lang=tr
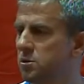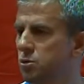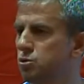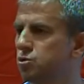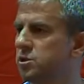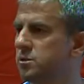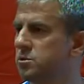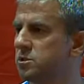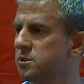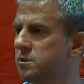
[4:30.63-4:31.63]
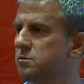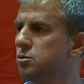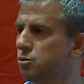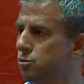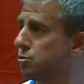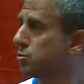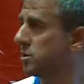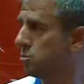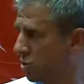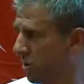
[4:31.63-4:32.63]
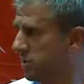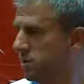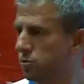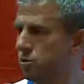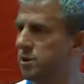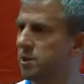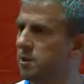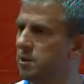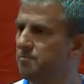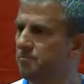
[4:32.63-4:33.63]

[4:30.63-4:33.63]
Oyuncularımız yorgunlukla mücadele ediyorlar hala.